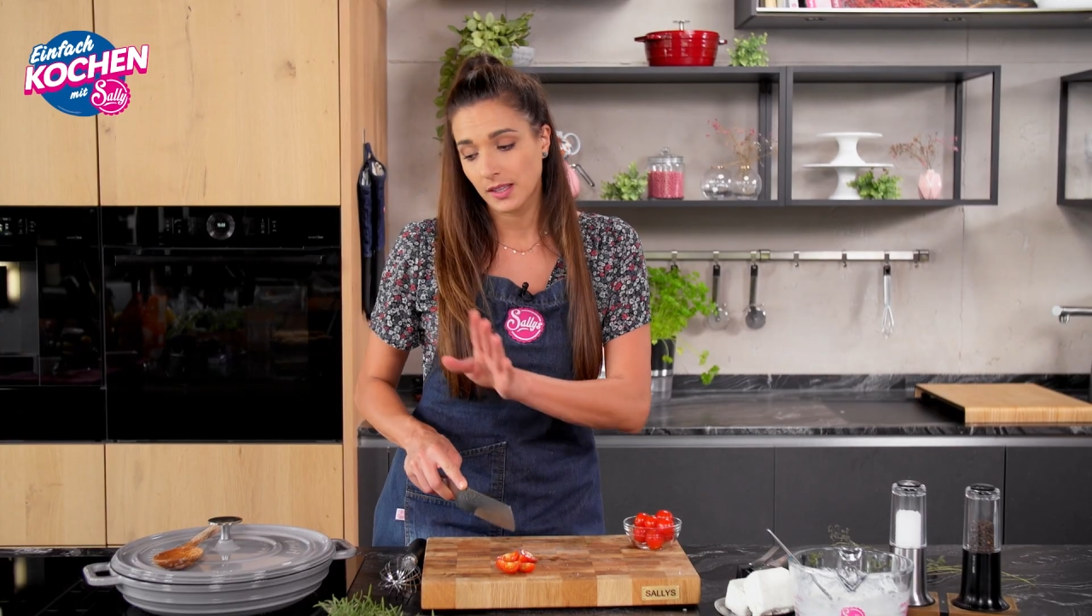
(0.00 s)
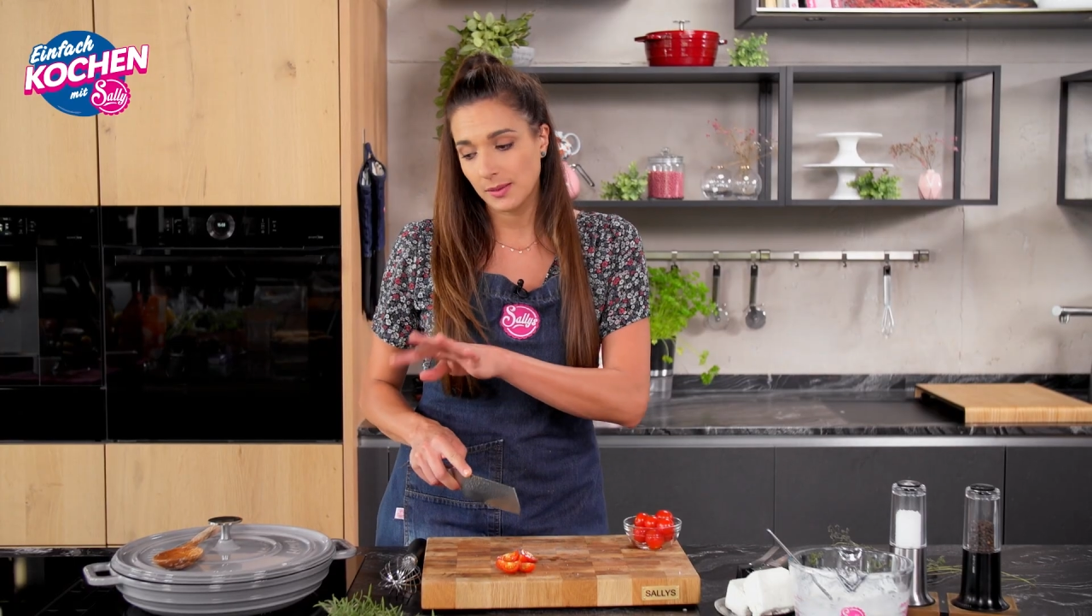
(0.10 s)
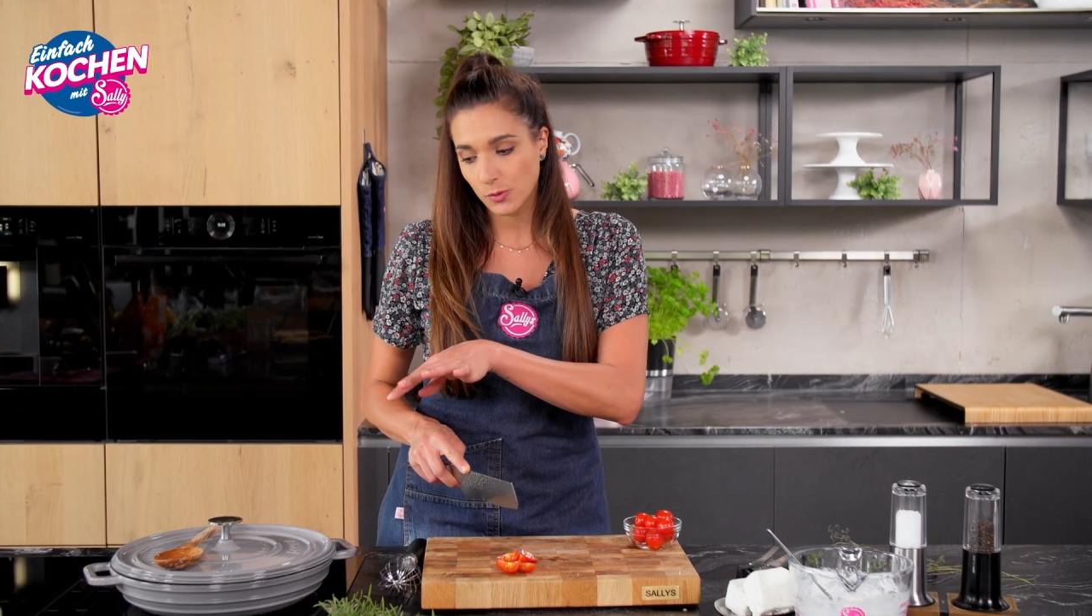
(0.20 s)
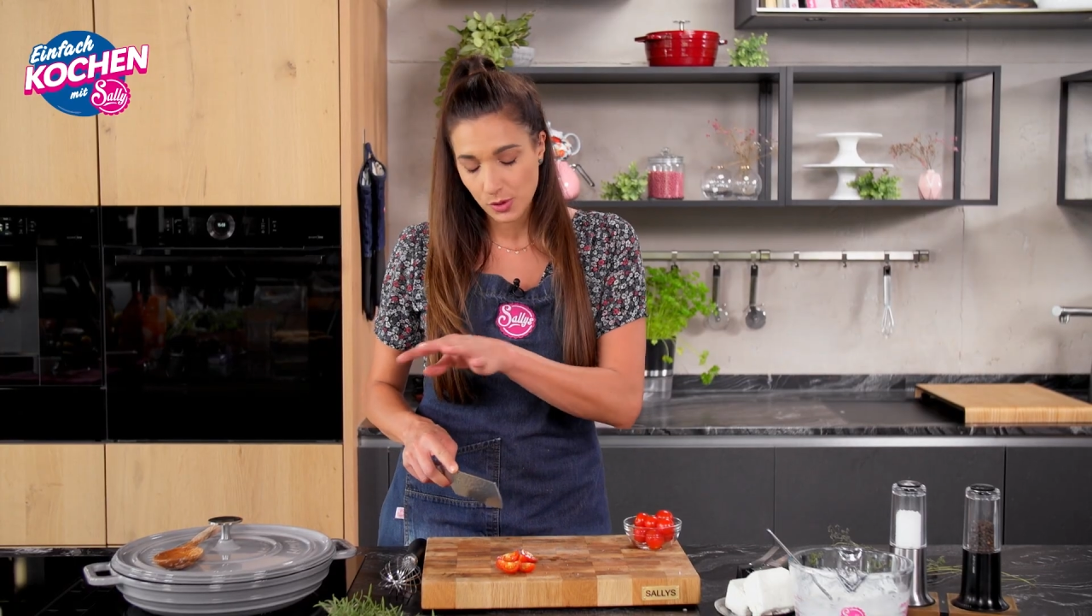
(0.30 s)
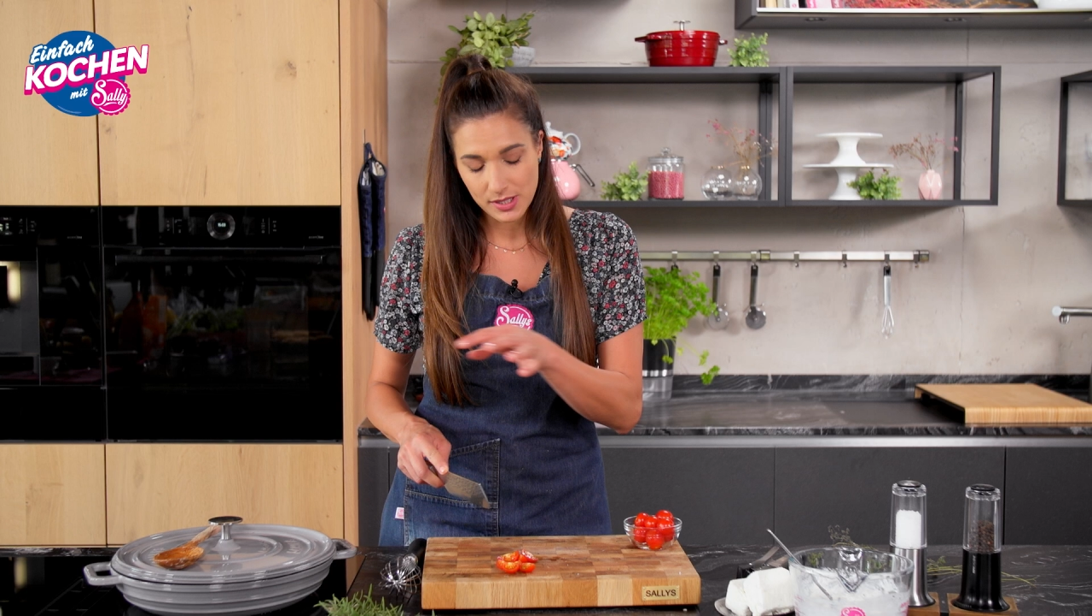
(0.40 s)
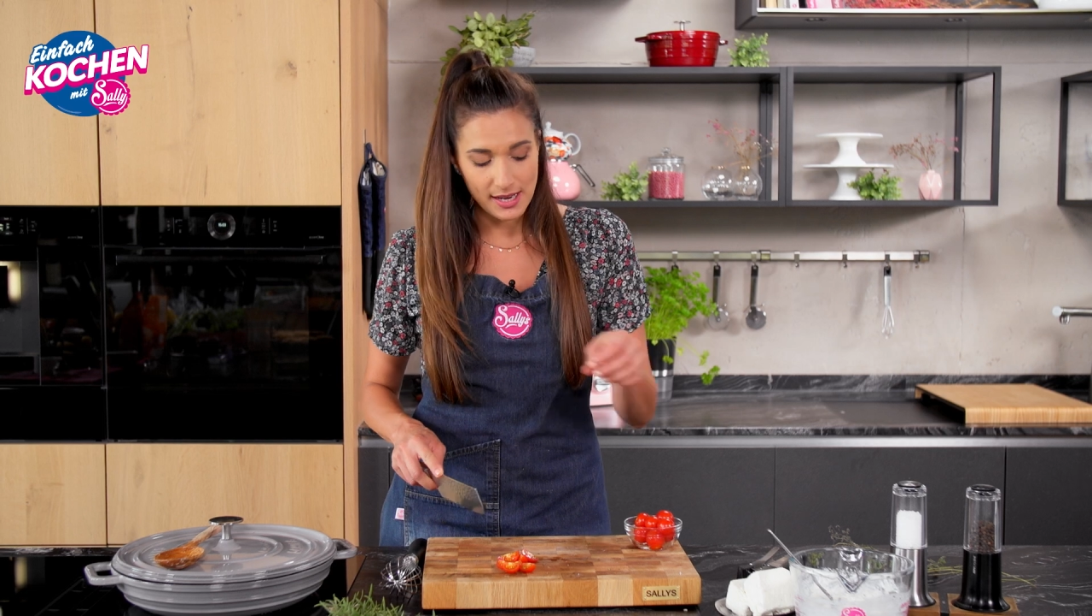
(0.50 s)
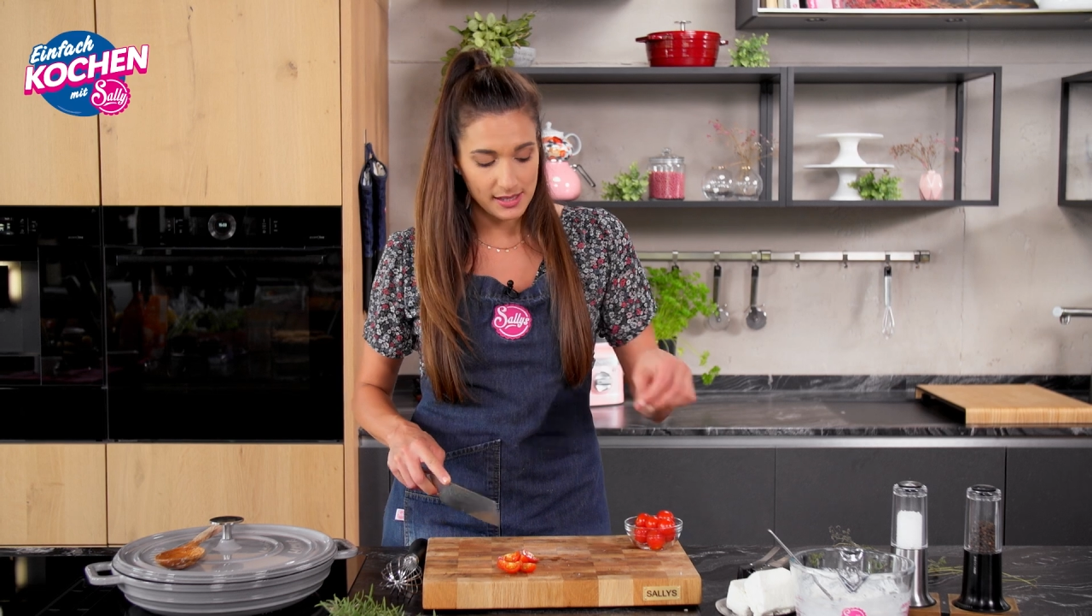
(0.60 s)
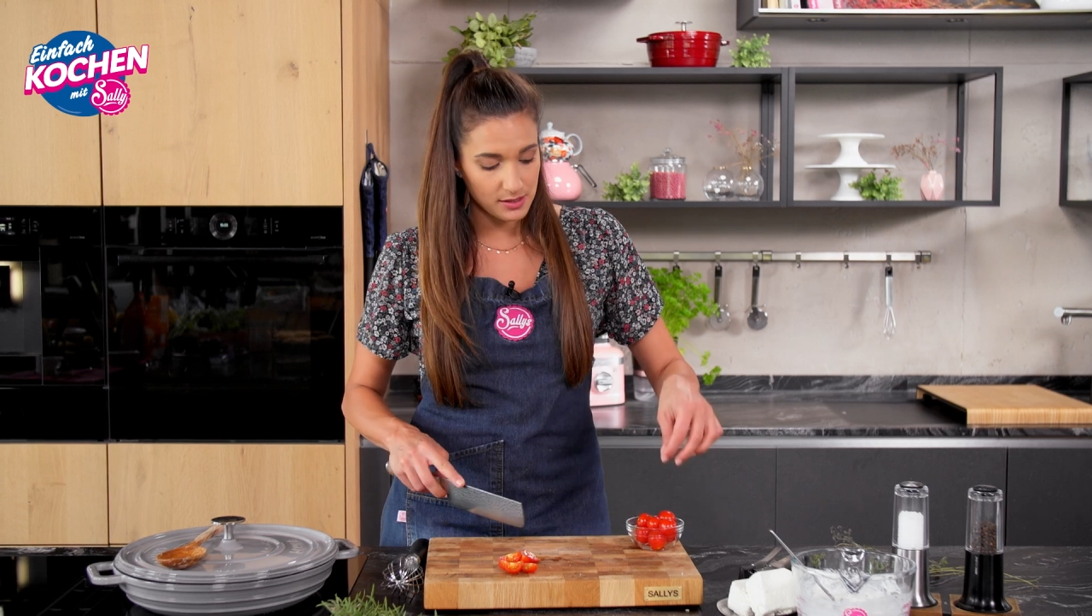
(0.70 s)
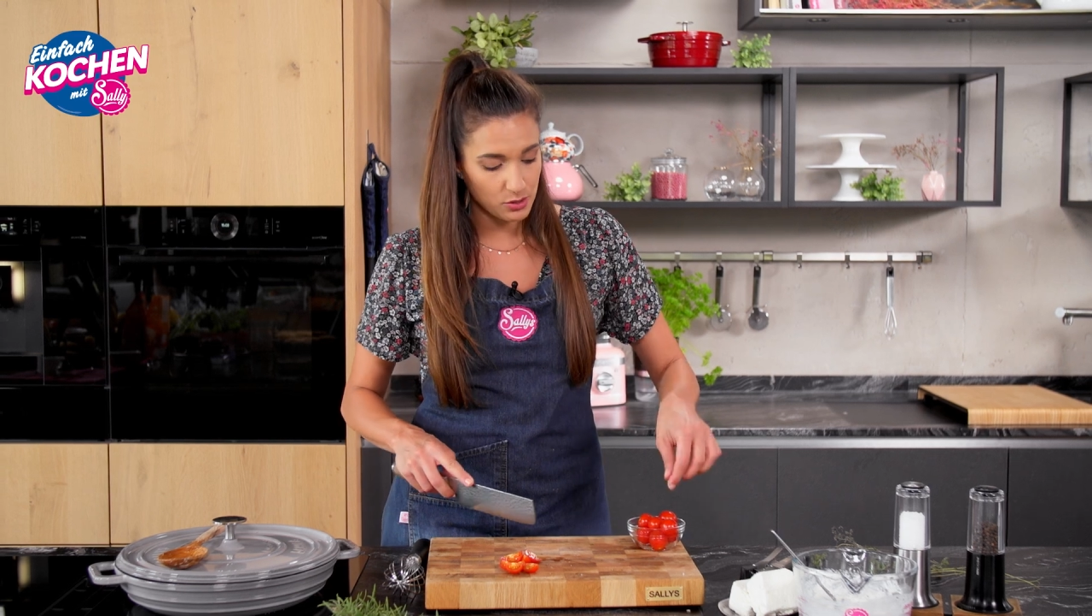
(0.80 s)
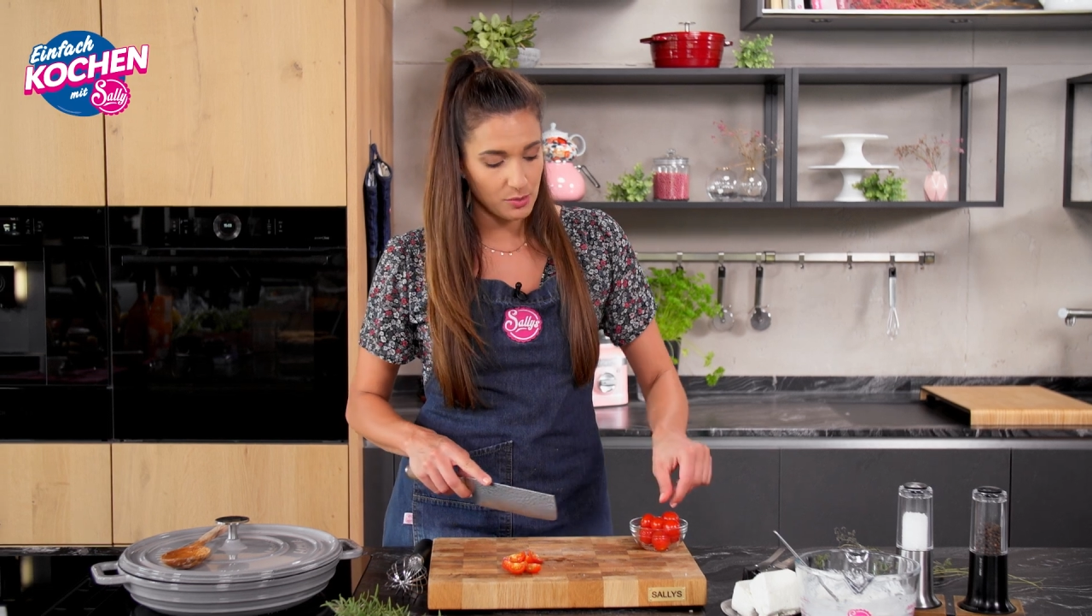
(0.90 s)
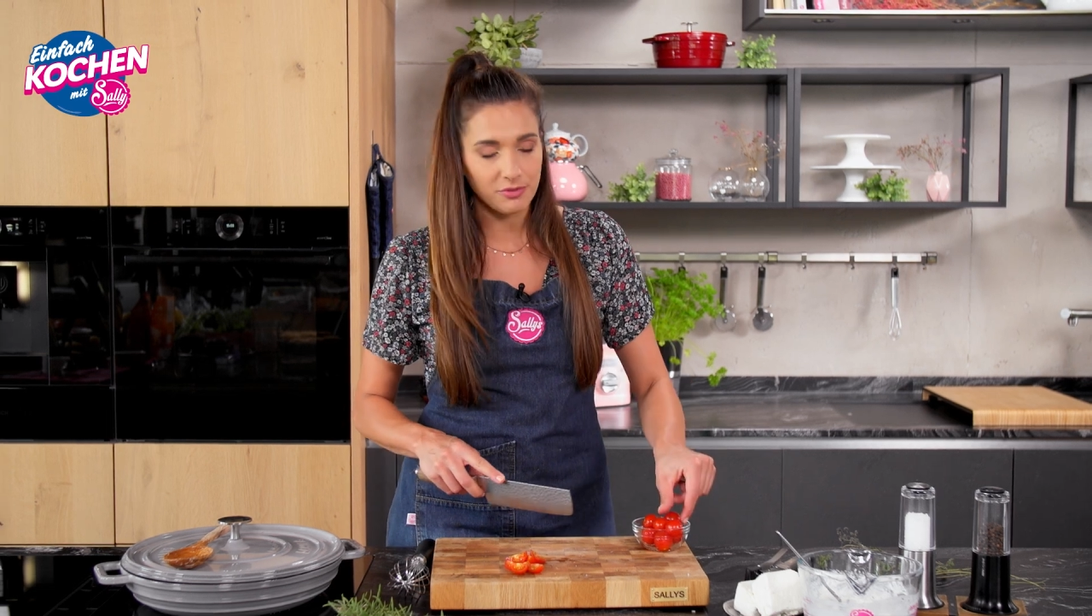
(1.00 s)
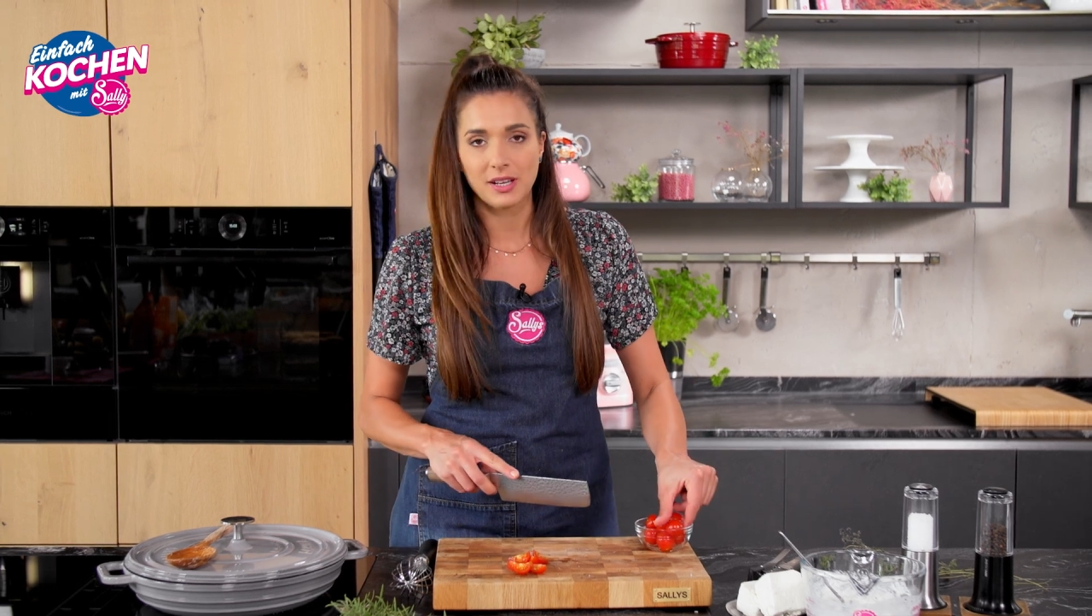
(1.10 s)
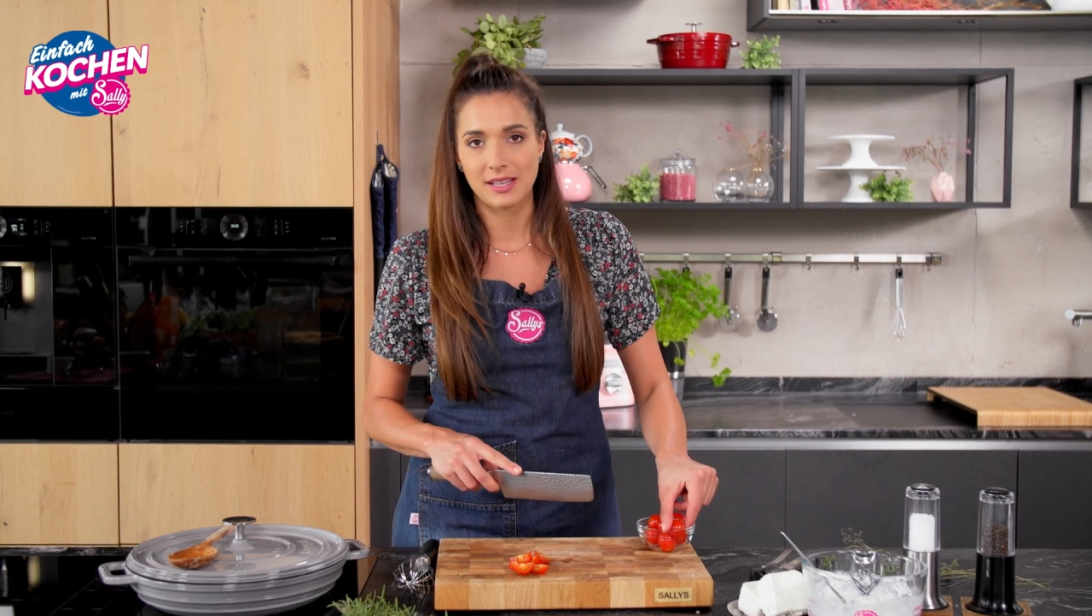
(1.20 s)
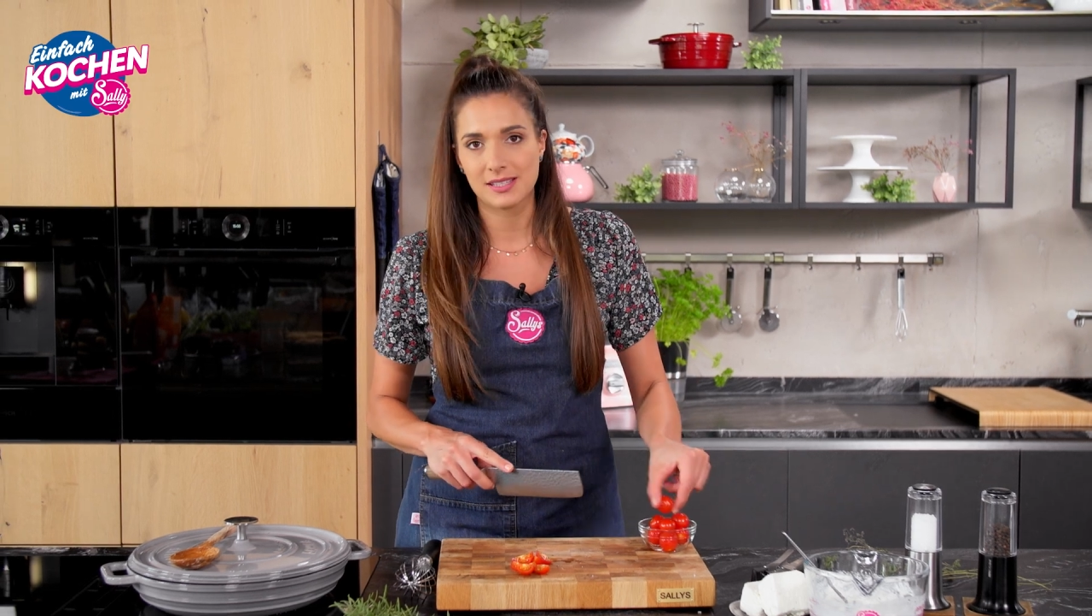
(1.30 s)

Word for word: Im Gusseisentopf kann